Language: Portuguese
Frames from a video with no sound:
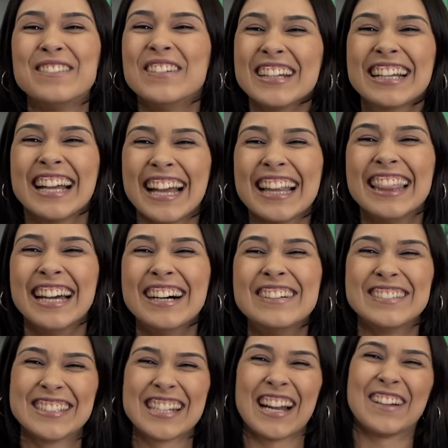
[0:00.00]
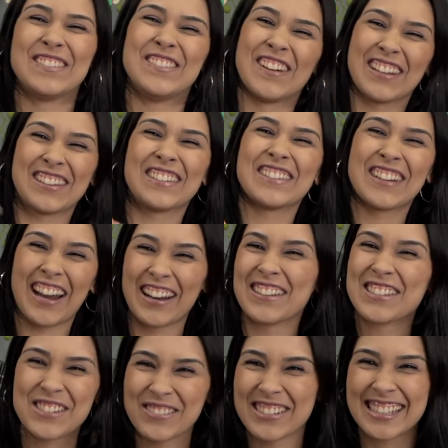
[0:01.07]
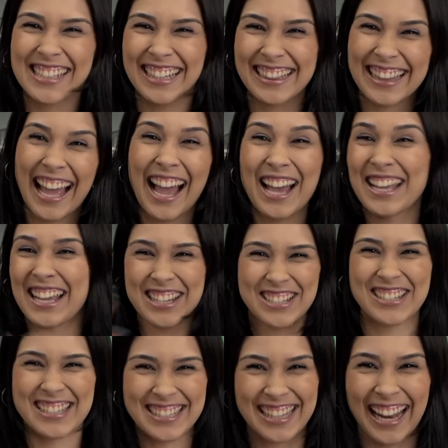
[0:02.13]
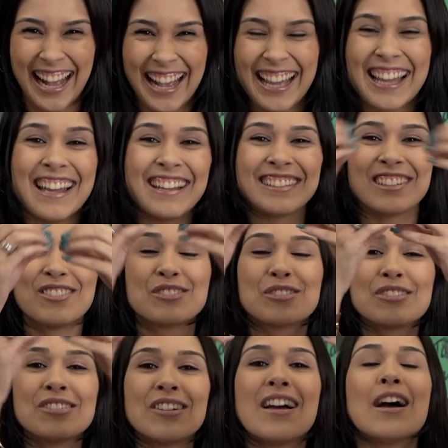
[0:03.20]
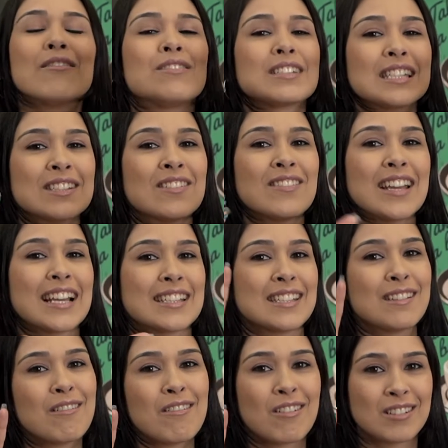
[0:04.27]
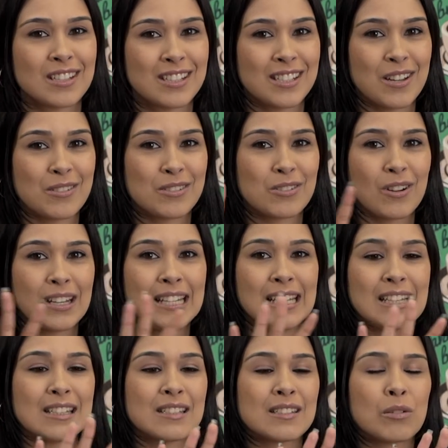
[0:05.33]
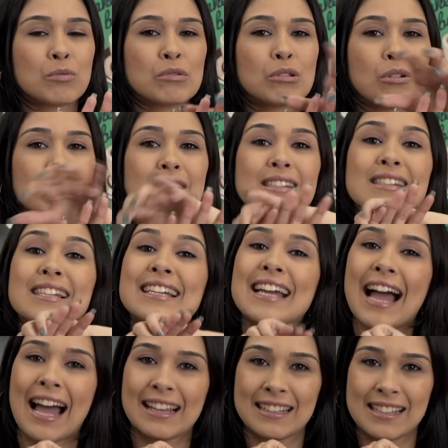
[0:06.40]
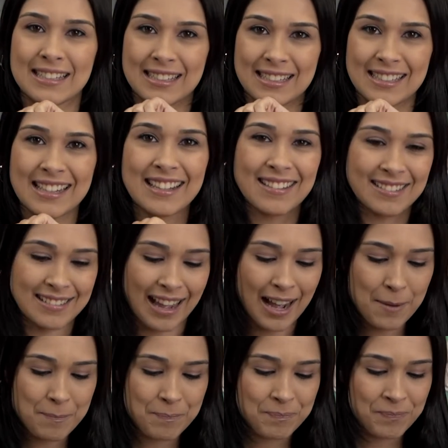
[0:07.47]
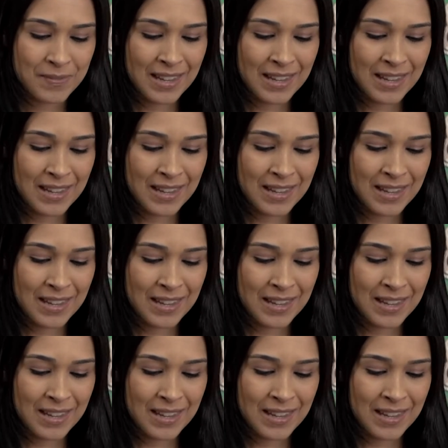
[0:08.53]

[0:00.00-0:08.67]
Porque não tirar foto do lugar onde você tá e registrar. Então, tudo. Vocês vão ver que as cinco coisas que eu escolhi estão todas ligadas, tá?